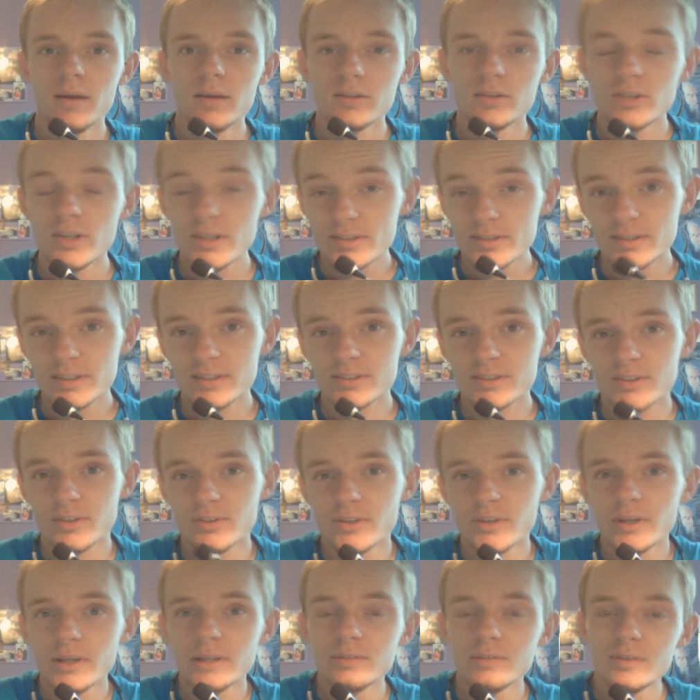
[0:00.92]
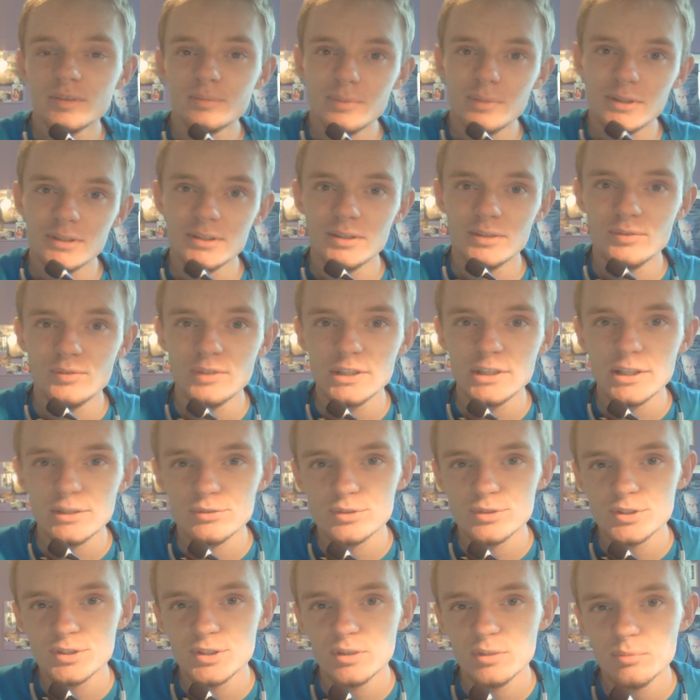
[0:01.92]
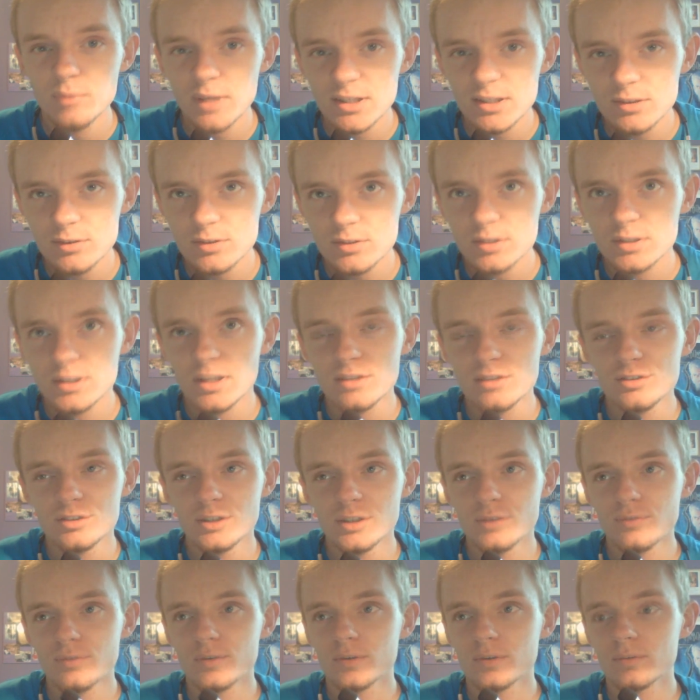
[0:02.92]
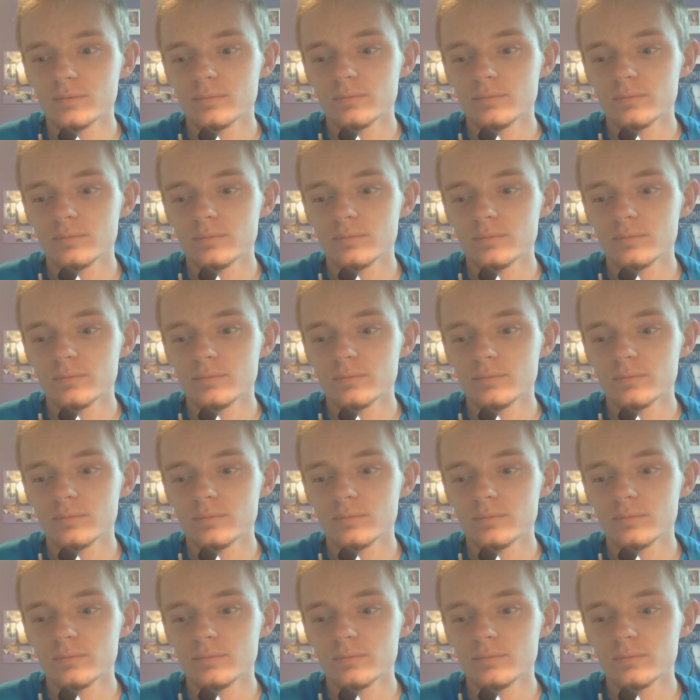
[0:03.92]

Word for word: Cześć, z tej strony Elvenpad. Witam wszystkich bardzo serdecznie, w,